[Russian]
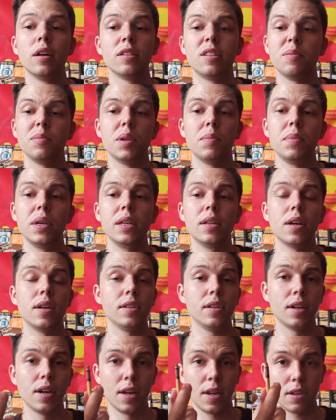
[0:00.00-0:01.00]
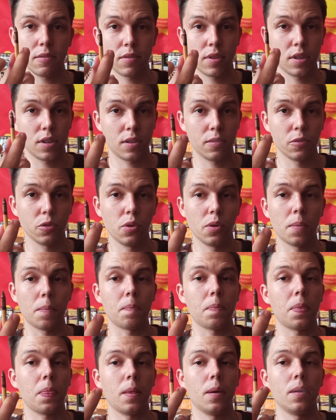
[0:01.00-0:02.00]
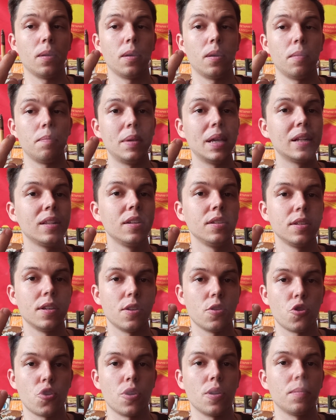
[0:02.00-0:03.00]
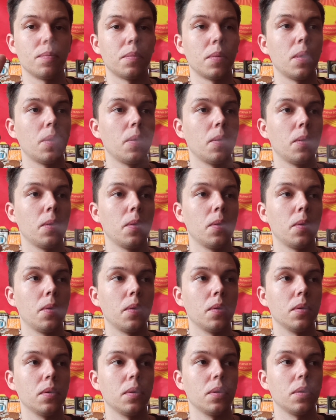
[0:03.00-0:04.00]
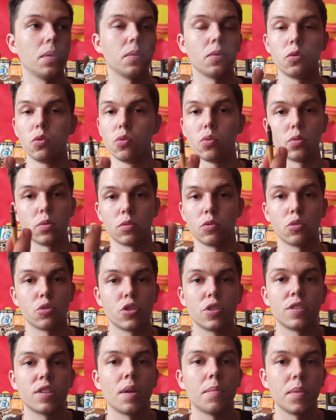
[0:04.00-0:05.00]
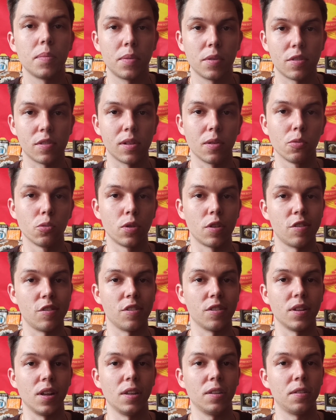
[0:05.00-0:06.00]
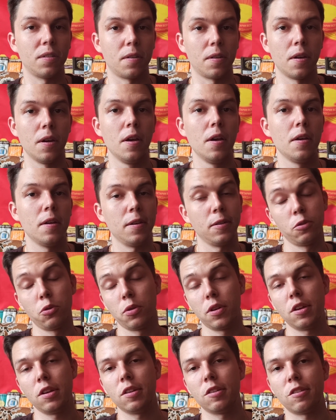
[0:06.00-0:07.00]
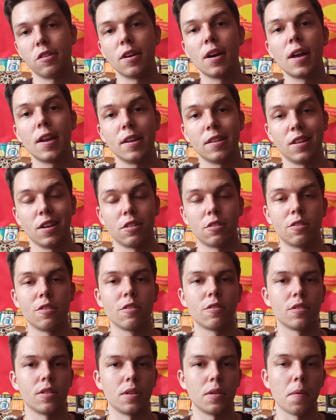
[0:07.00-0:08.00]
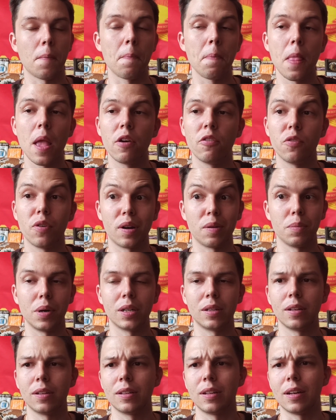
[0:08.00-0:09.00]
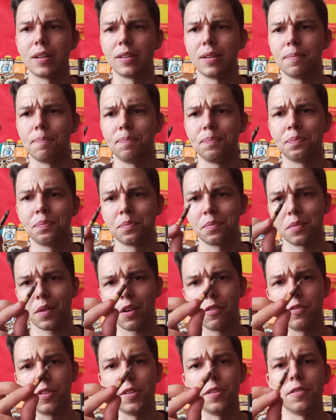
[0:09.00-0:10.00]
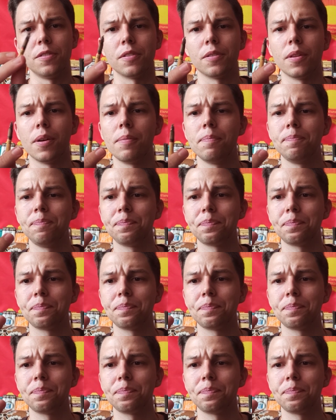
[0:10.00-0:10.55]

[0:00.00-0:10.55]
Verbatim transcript: Тем не менее, они горят все равно а, медленнее, чем а, ну, тот же самый пресловутый сенатор и другие сигареты акцизные формата нано. Видите, да?